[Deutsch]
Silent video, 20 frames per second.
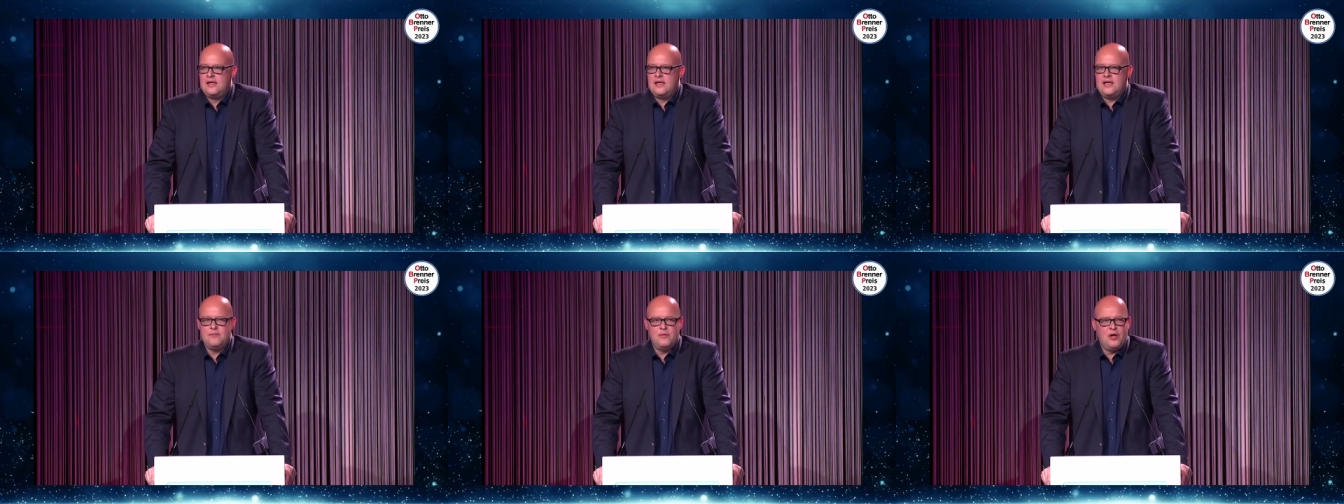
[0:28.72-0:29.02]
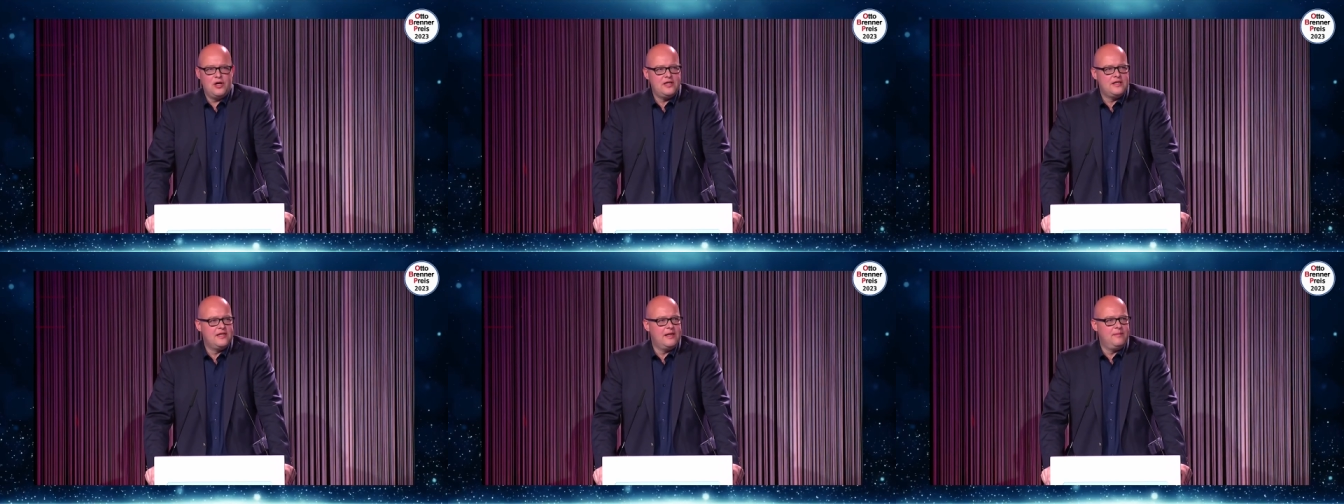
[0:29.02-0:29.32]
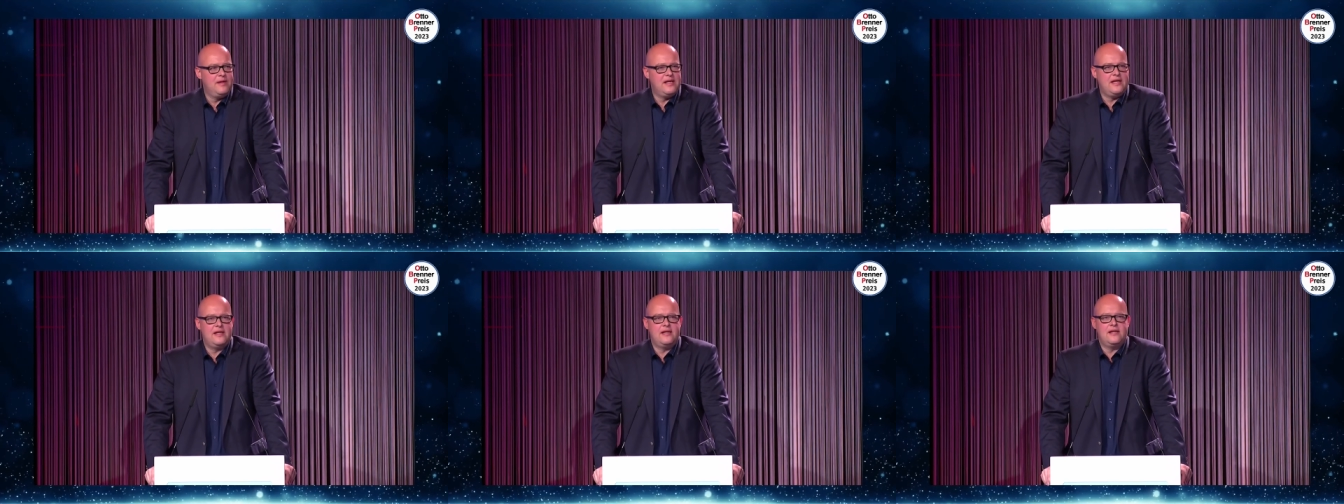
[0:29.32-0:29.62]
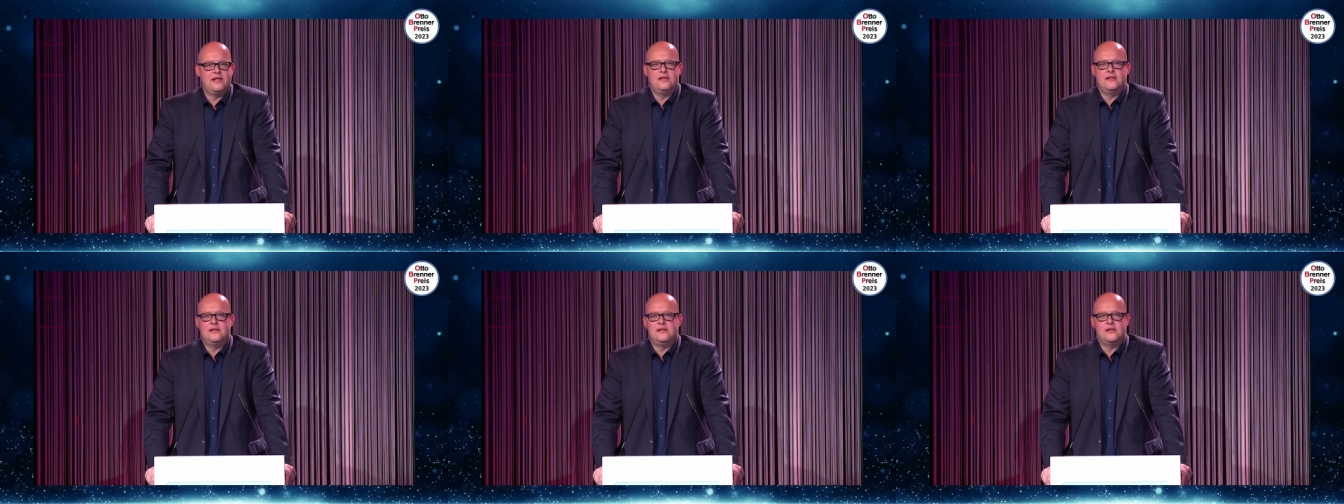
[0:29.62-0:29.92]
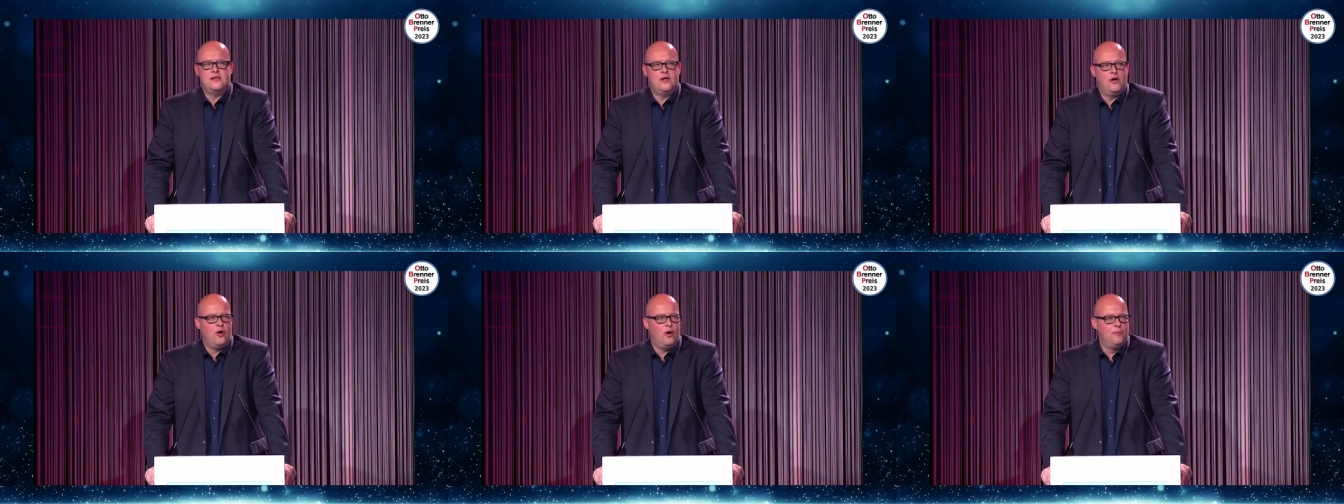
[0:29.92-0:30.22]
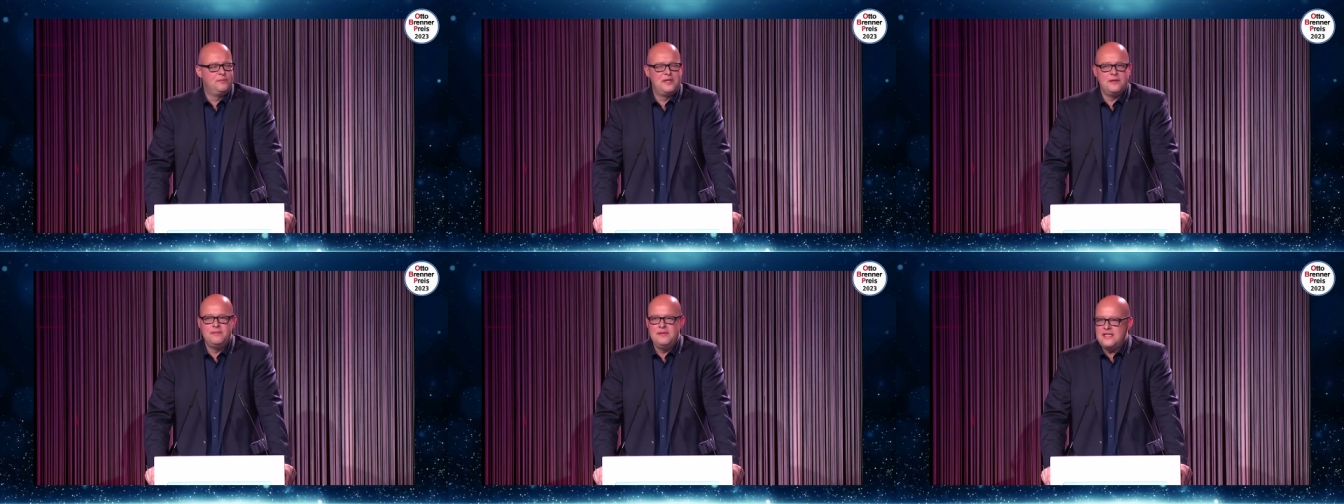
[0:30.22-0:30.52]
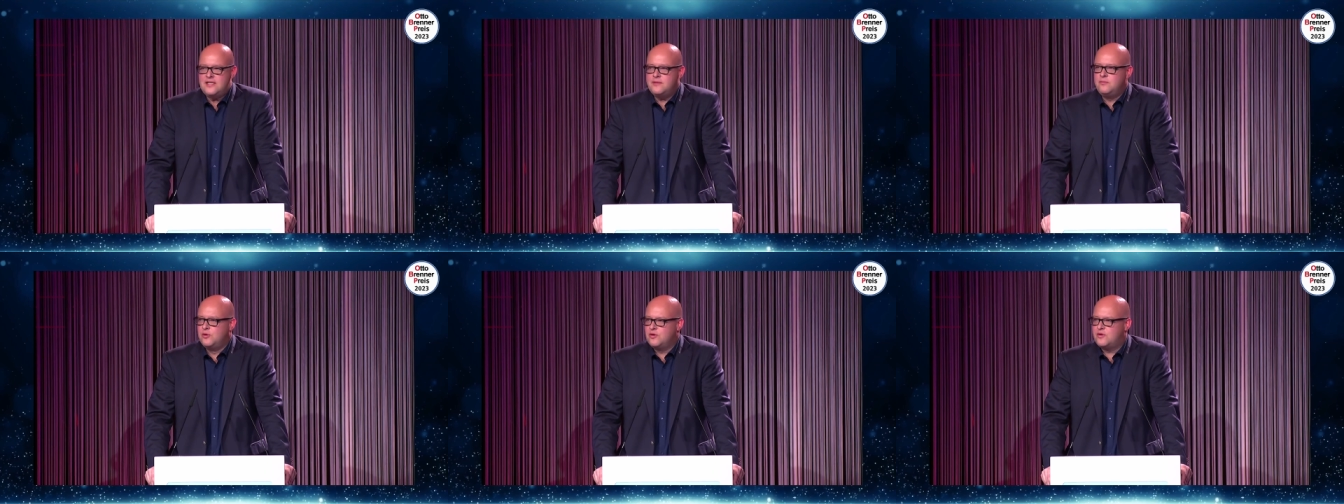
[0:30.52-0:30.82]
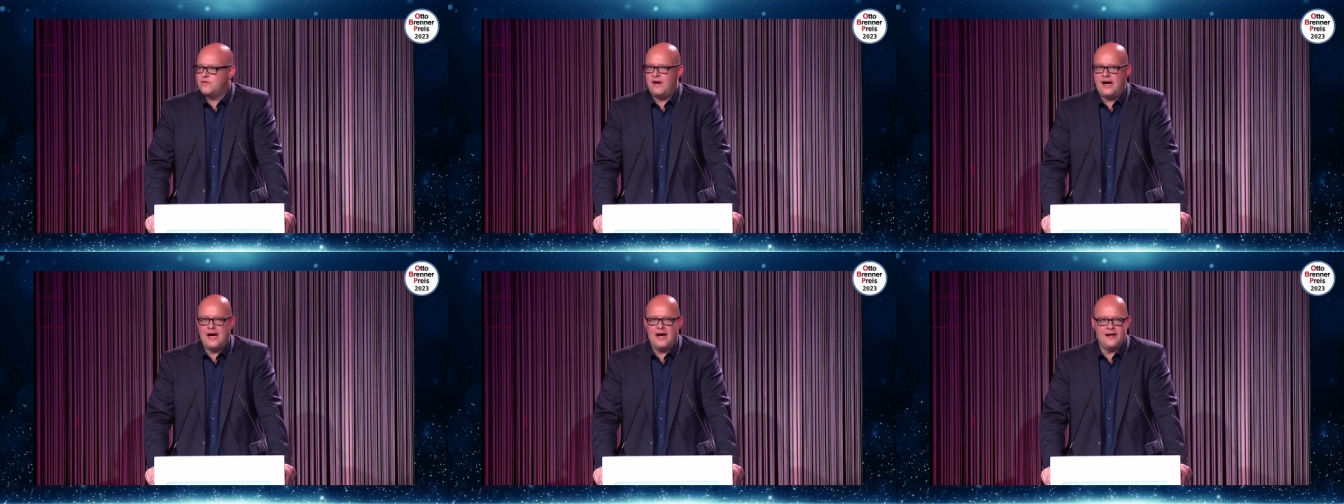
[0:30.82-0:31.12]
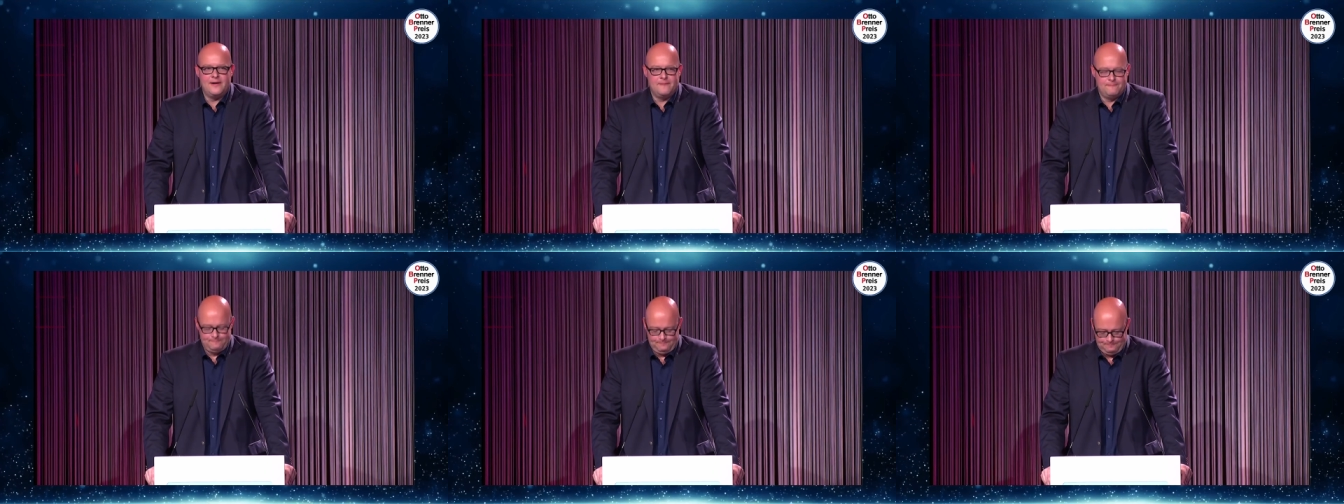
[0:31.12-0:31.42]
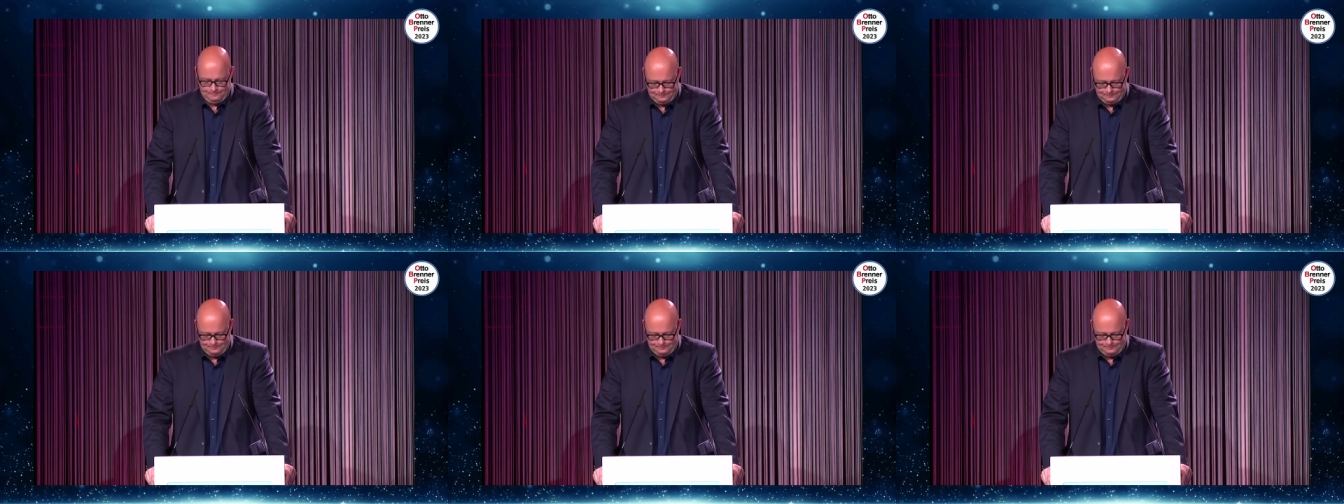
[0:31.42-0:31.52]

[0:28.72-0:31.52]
Ich möchte nämlich Optimismus wagen.